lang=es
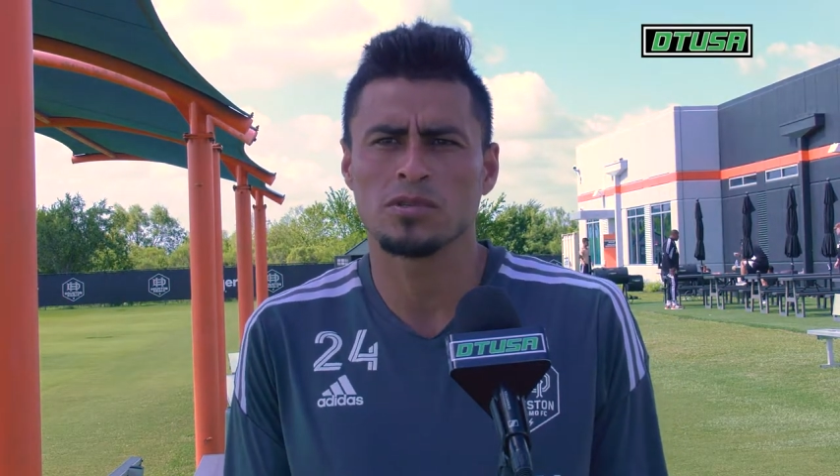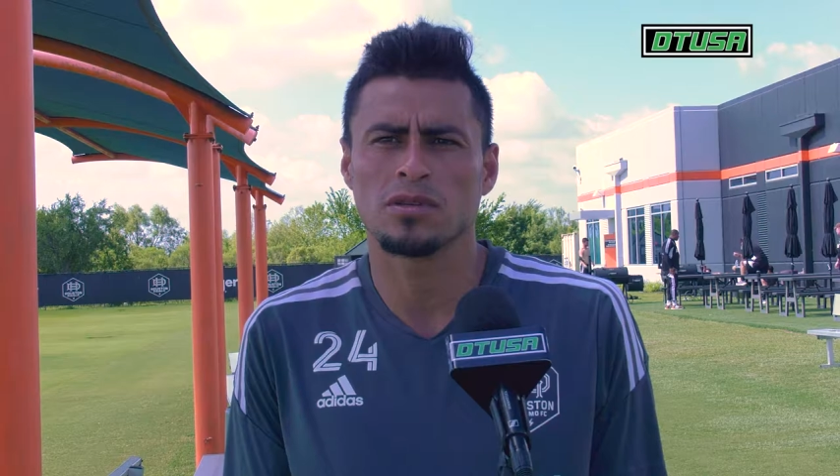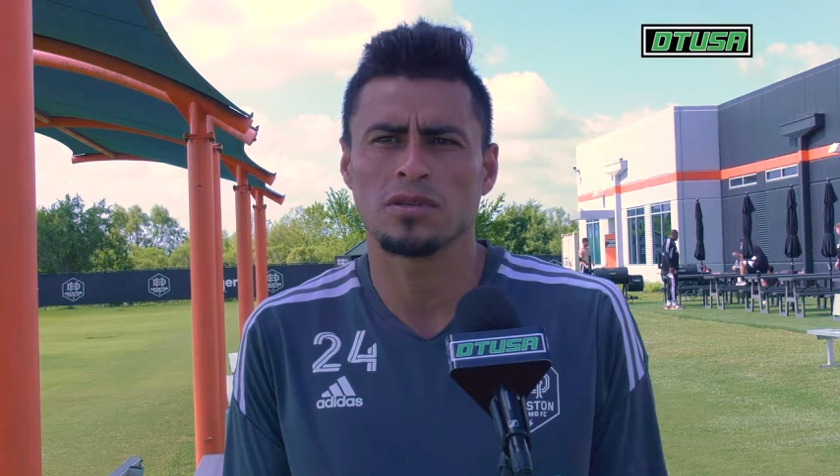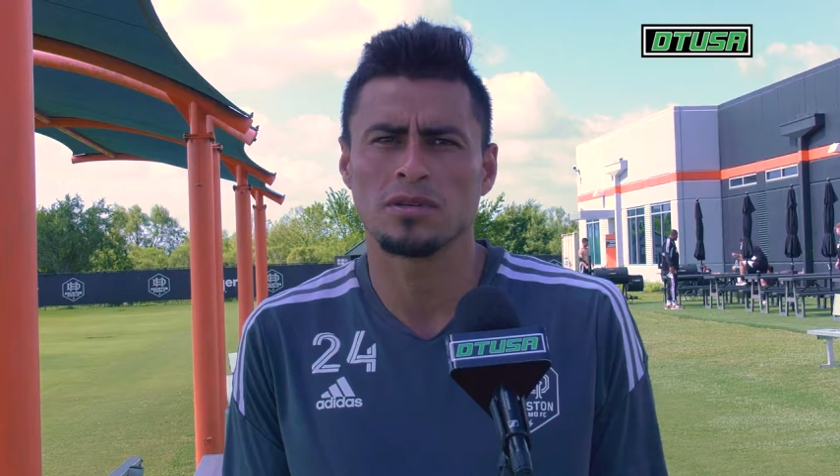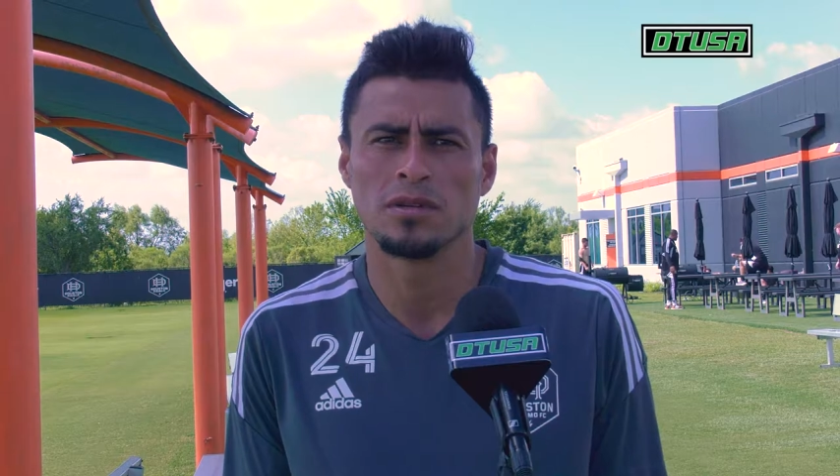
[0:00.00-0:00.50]

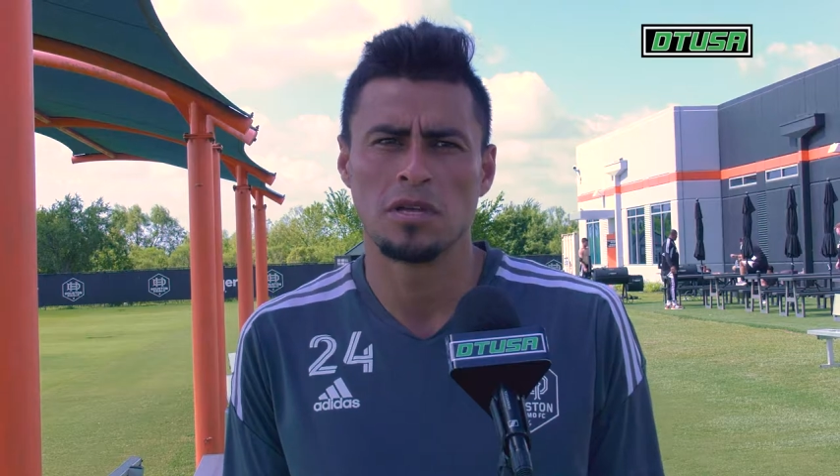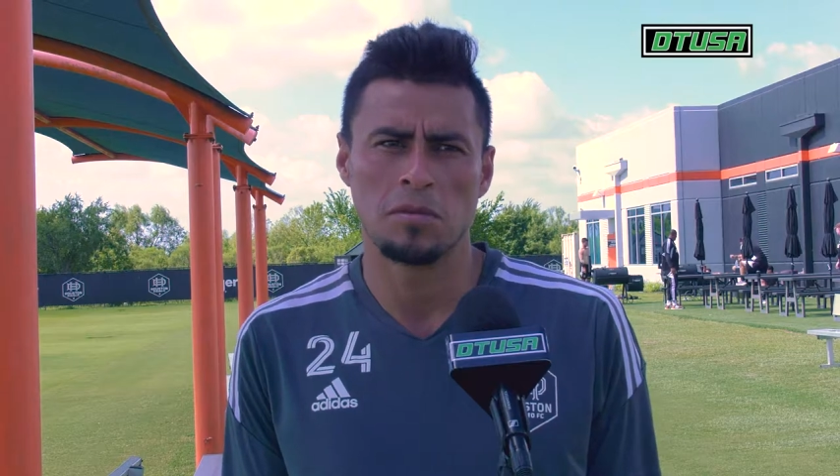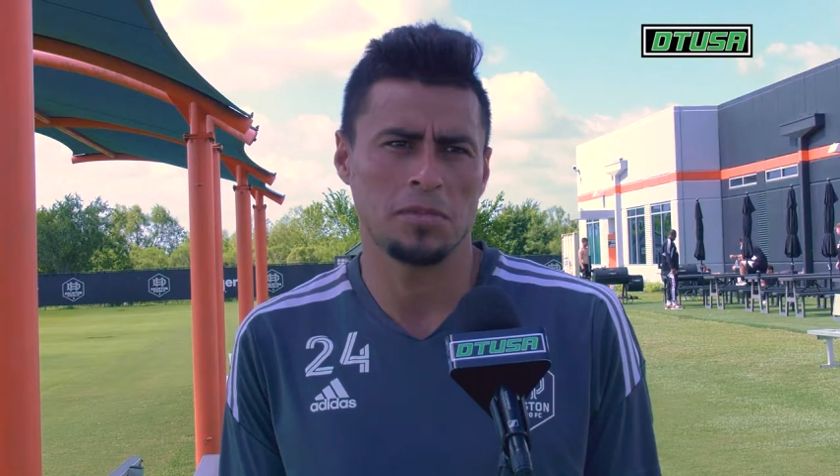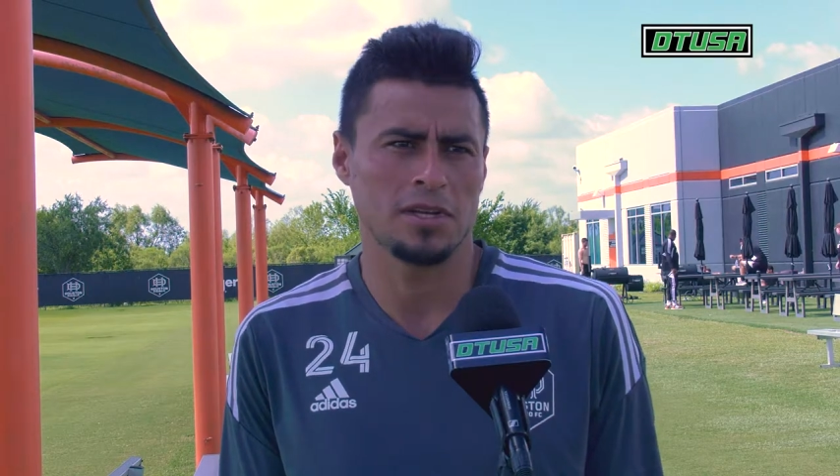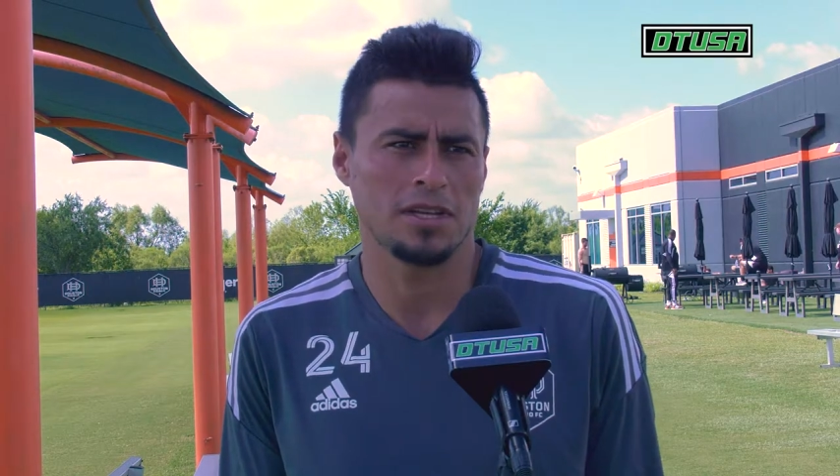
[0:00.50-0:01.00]
todos,
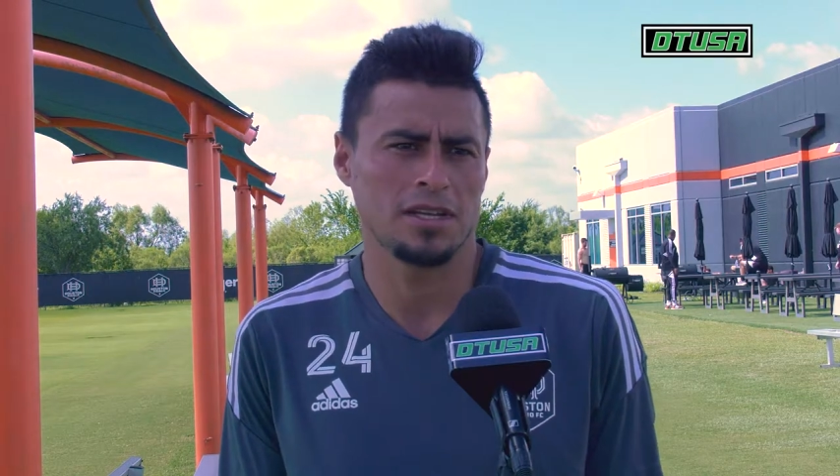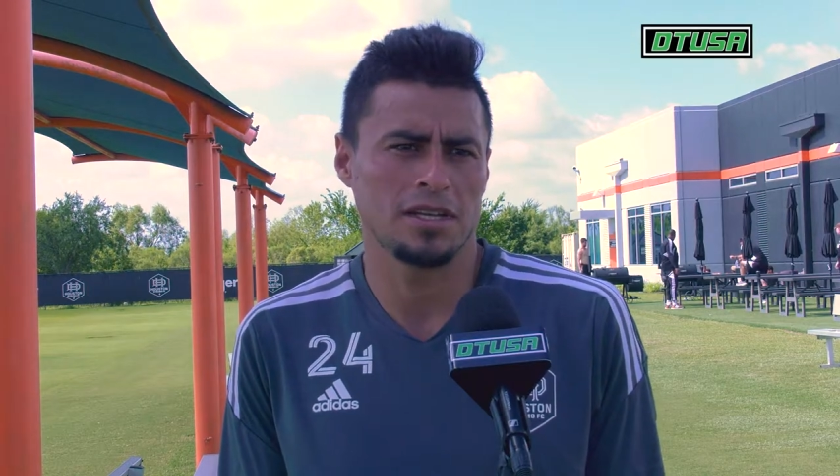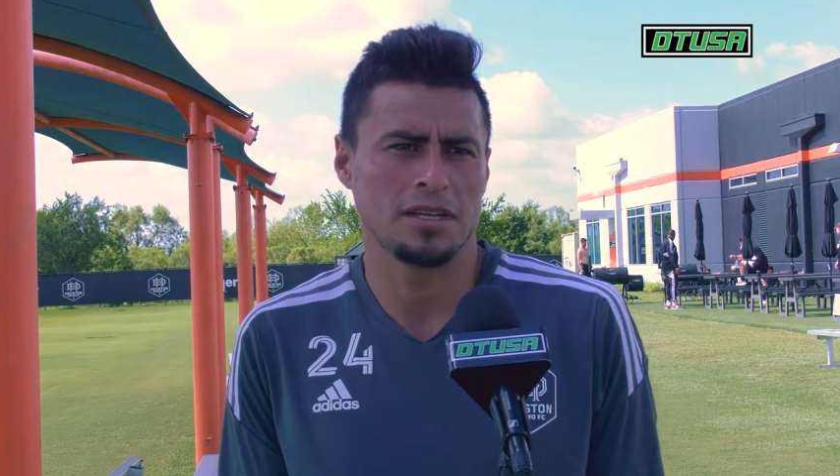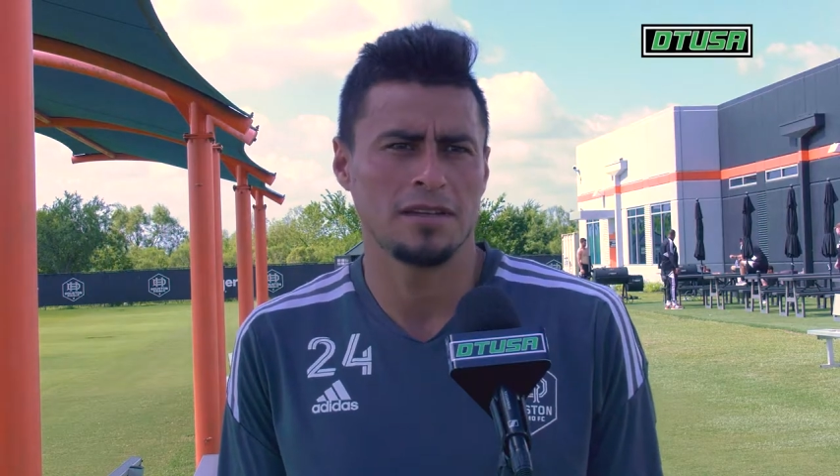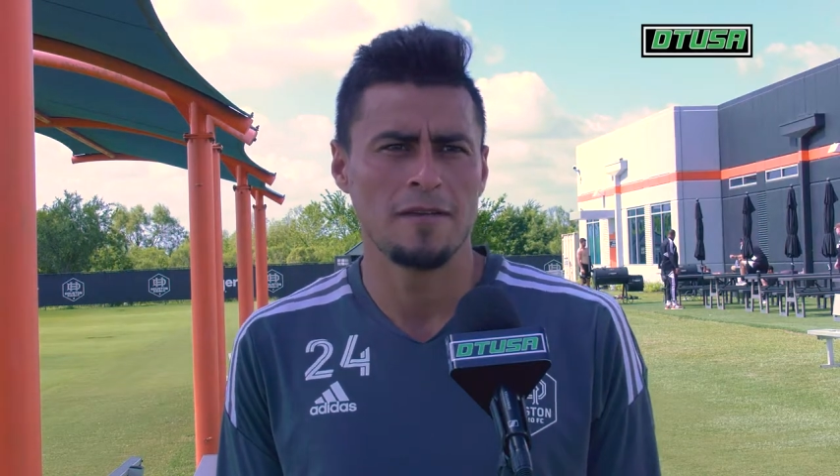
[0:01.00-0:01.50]

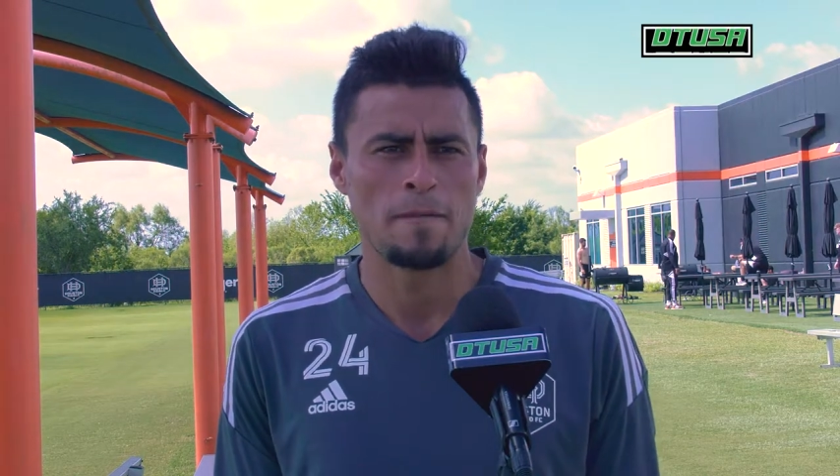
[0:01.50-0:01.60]
porque